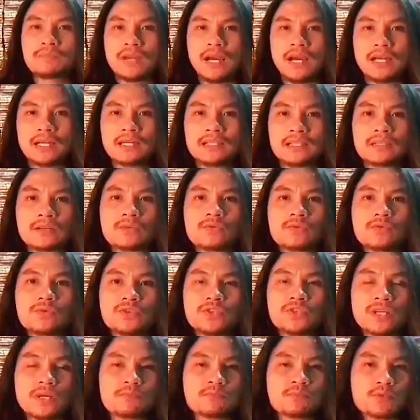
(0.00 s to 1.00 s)
หนังในตระกู
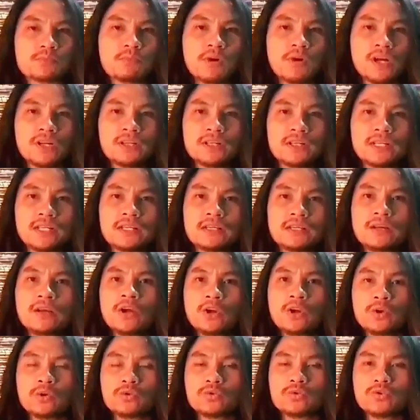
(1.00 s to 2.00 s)
ลเจมส์บอนด์นี้
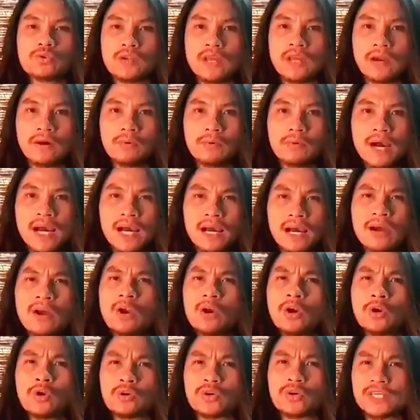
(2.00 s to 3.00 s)
รู้อยู่แล้วว่า
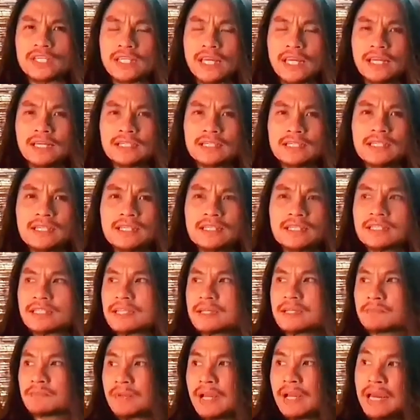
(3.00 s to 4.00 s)
โลเคชั่นที่
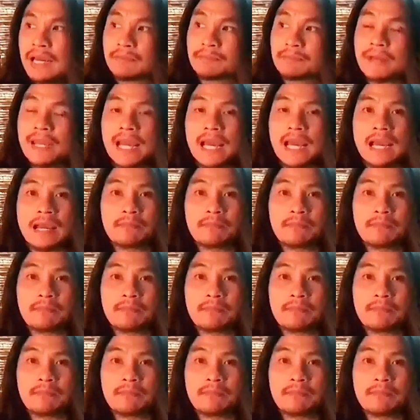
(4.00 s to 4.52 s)
ทีมงานไป